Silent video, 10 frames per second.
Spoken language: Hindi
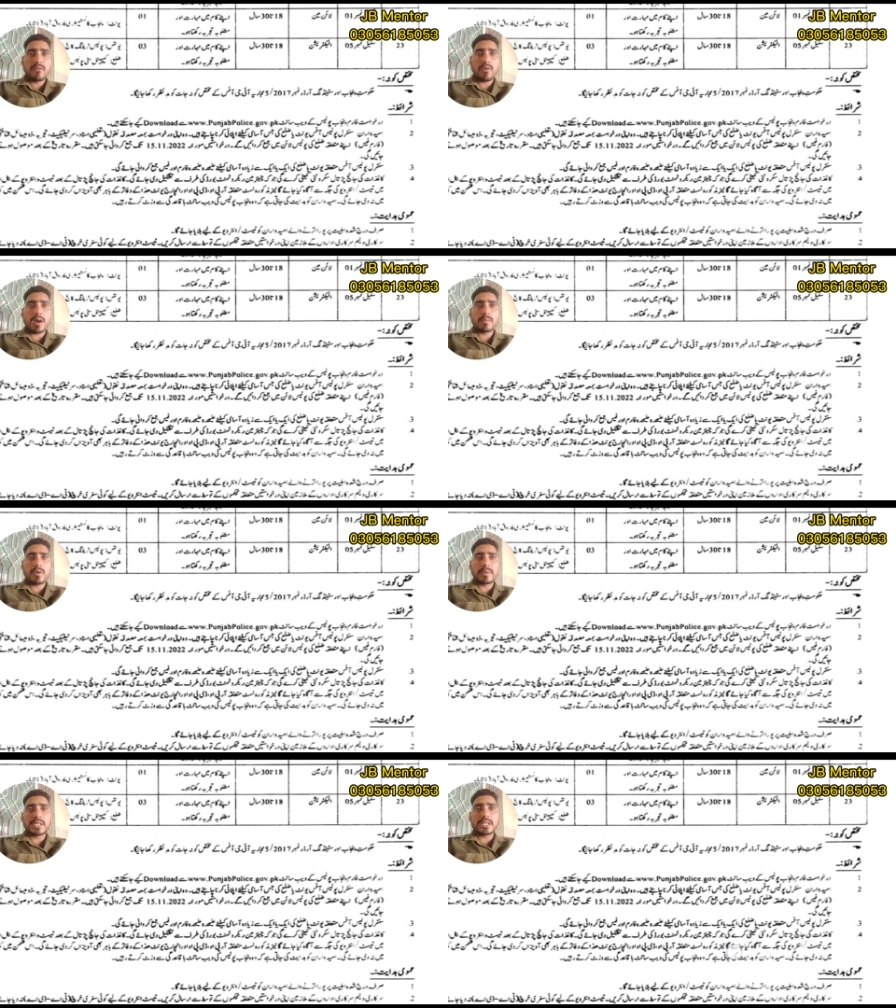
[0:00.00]
वो
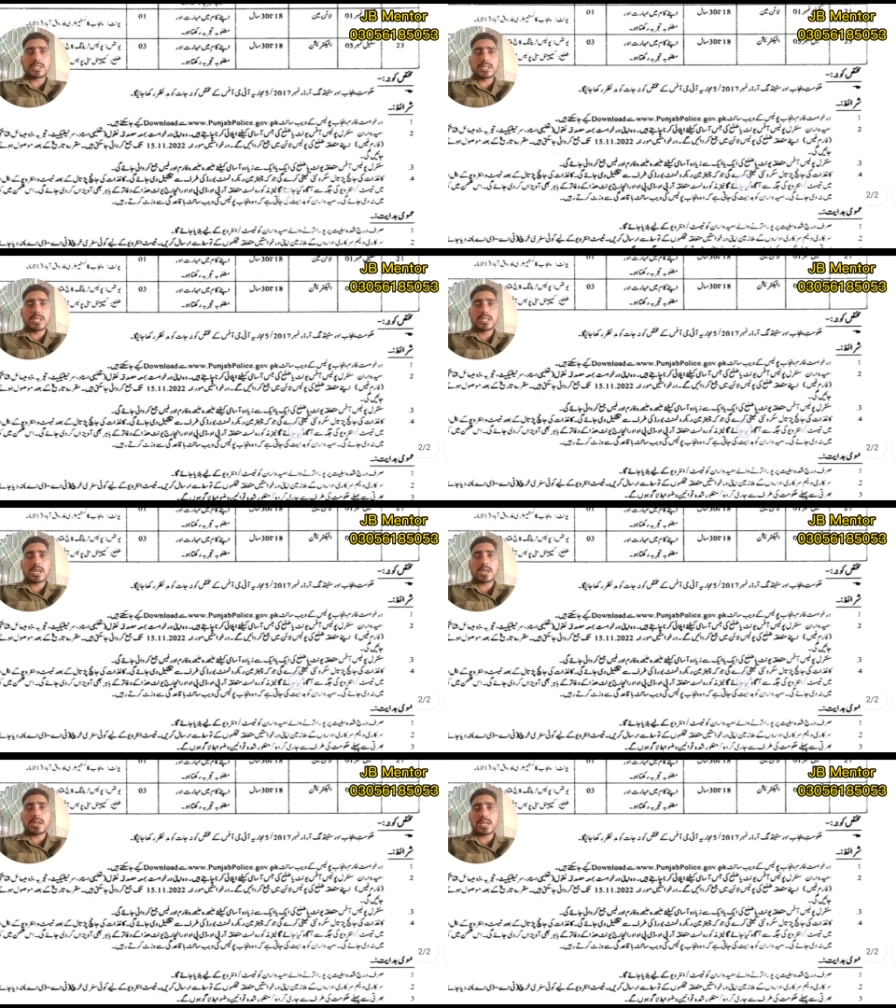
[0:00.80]
आपको एप्लीकेशन दे
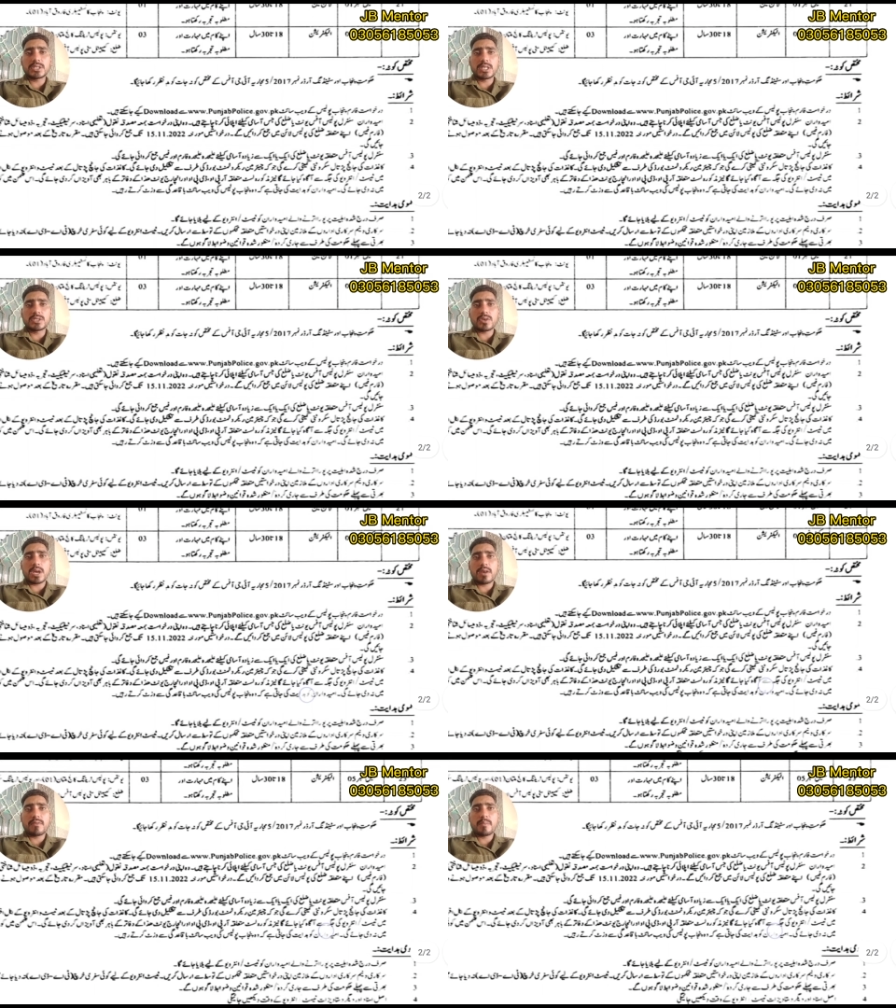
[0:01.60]
देगा लास्ट डेट जो
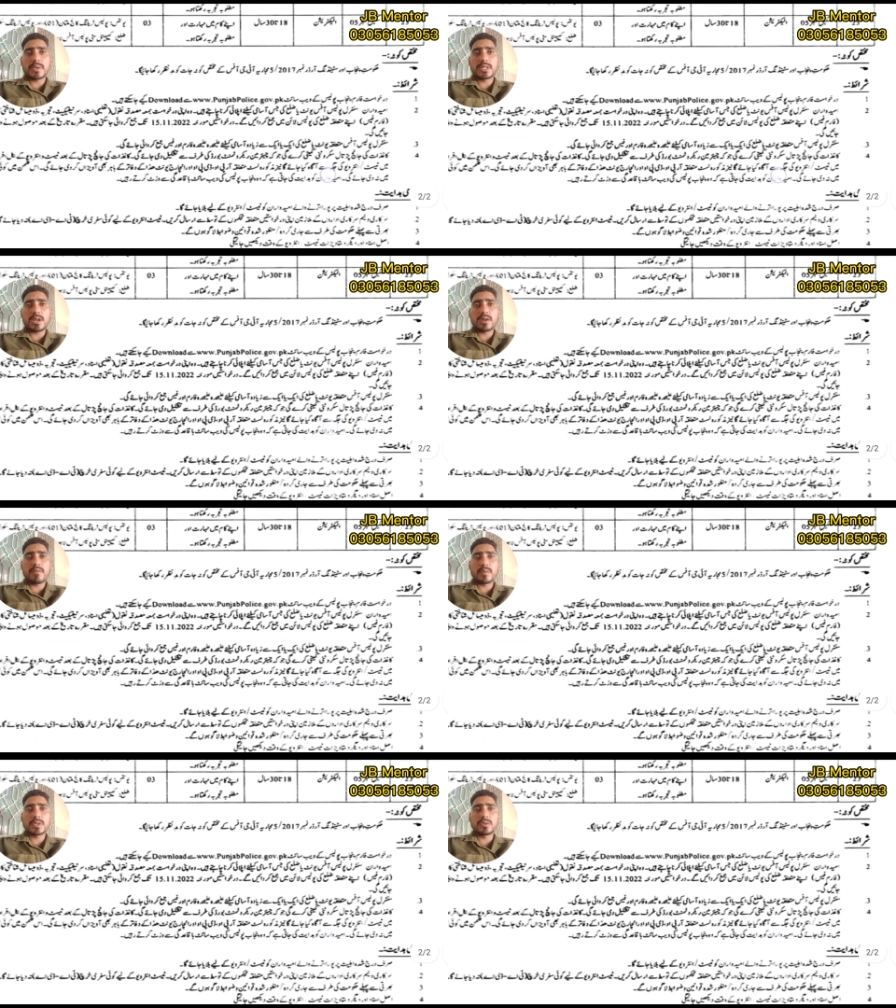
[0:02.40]
है वो 15
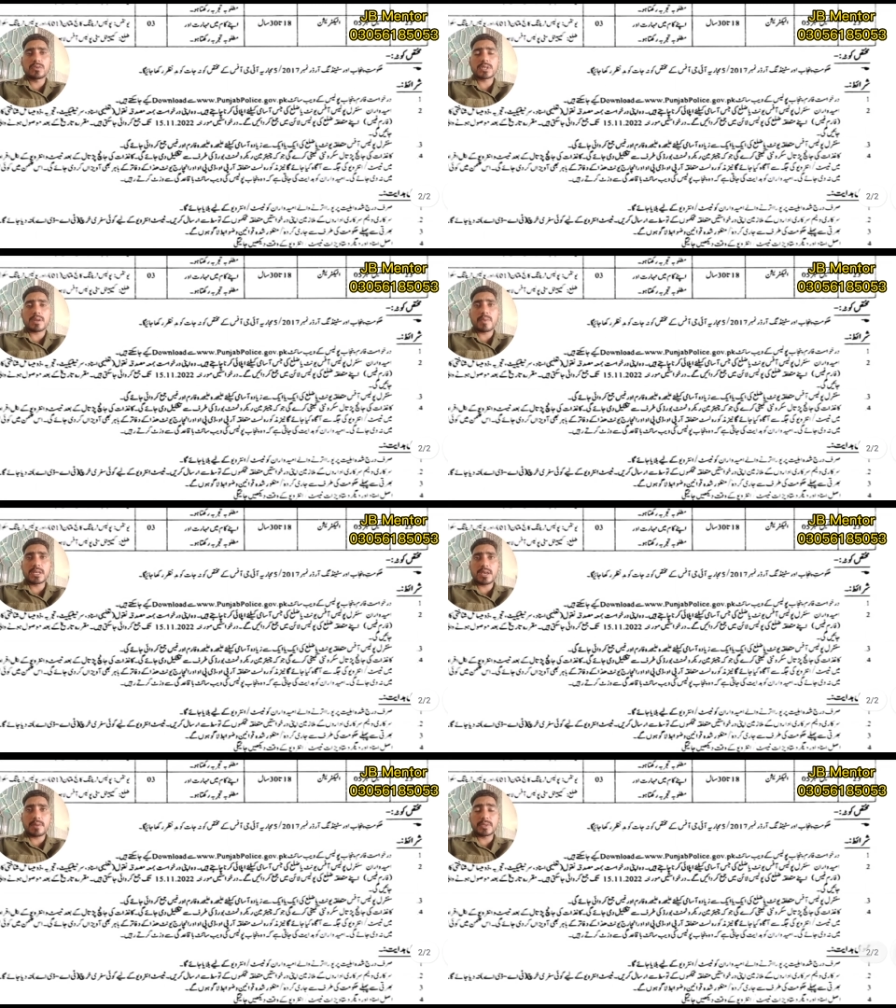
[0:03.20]
नवंबर
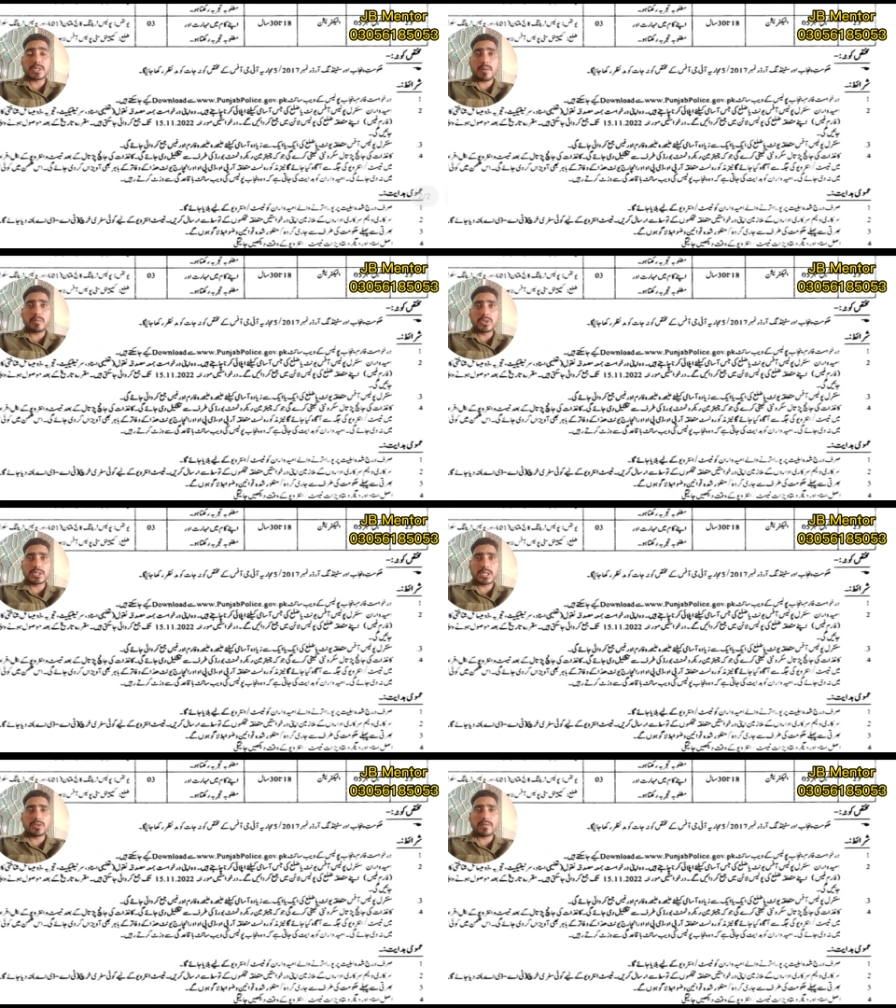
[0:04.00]
2022 है पंजाब
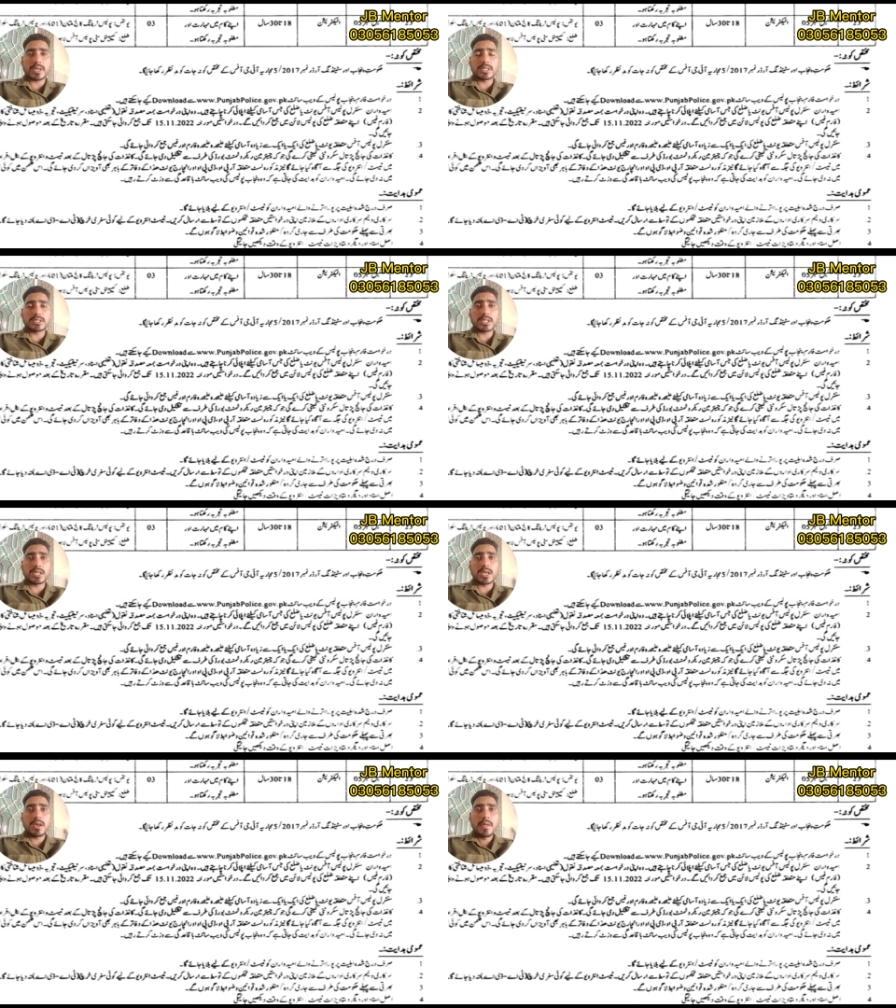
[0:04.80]
पुलिस की जो वैकेंसी
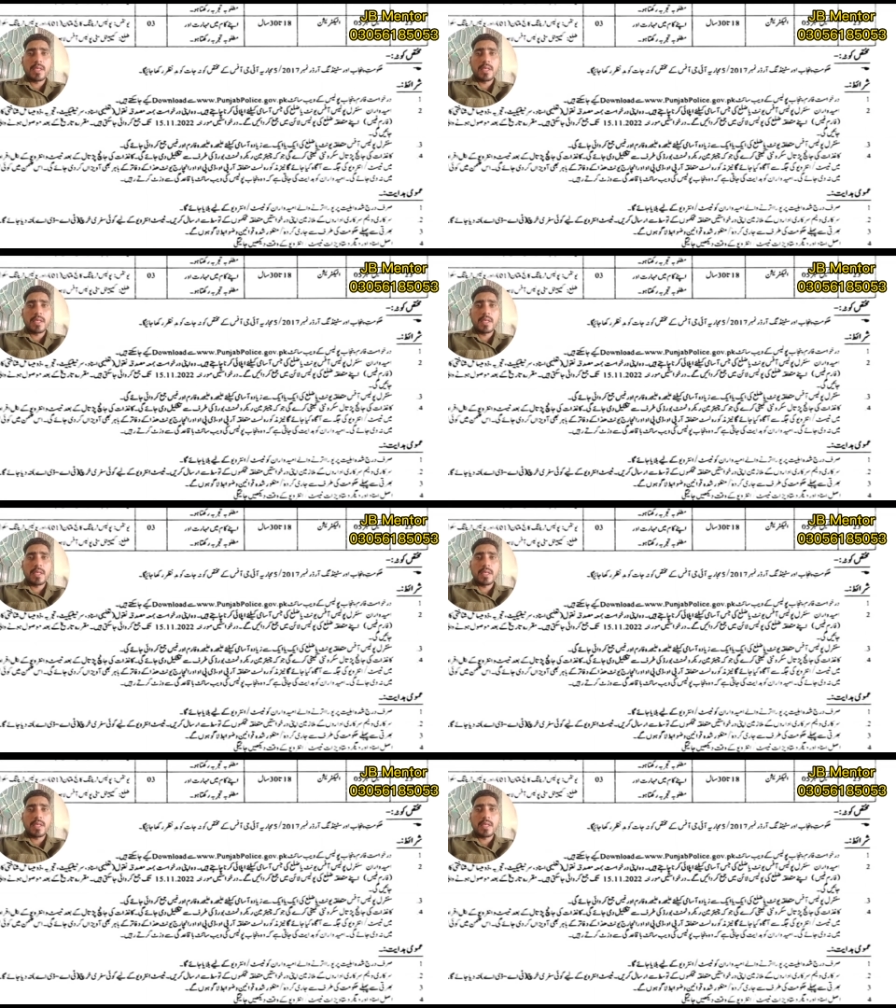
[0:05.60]
आई है